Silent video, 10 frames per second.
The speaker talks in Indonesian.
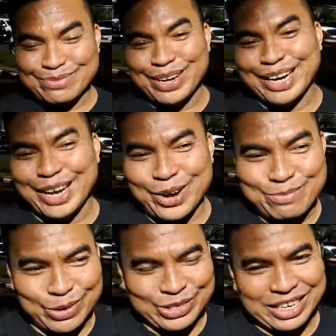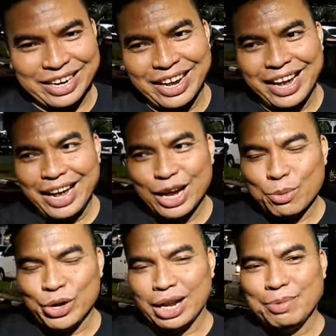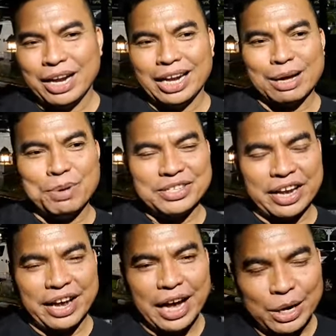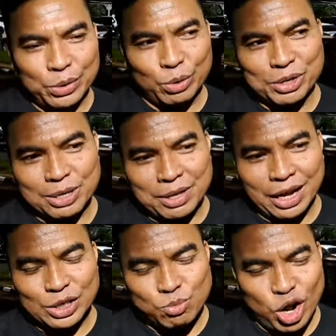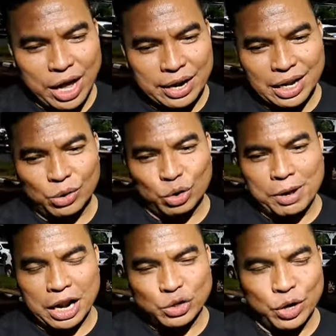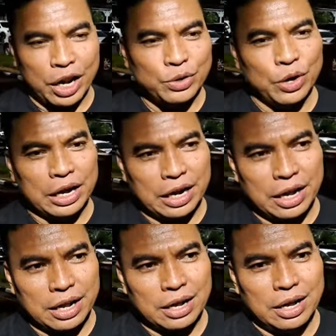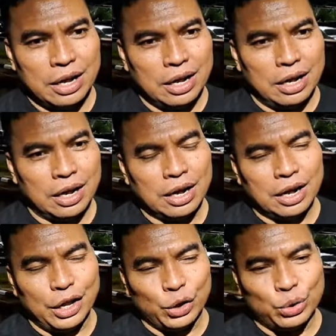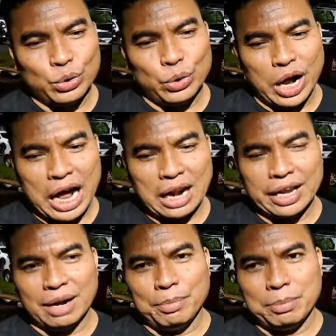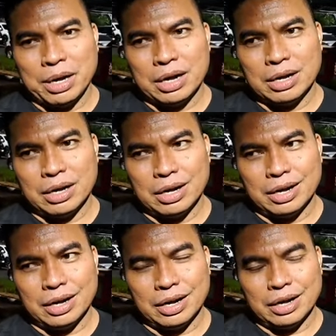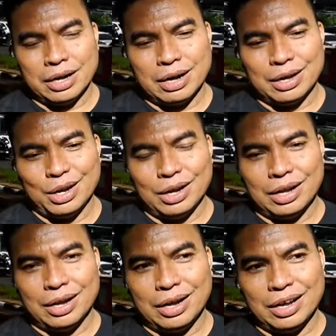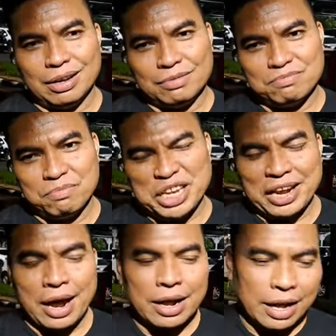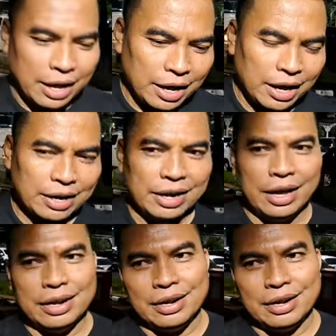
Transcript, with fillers: sebagai komposer kemudian berikan kepercayaan untuk menciptakan sebuah karya untuk para juara-juara uh, itu hal yang memang uh, uh, menyenangkan dan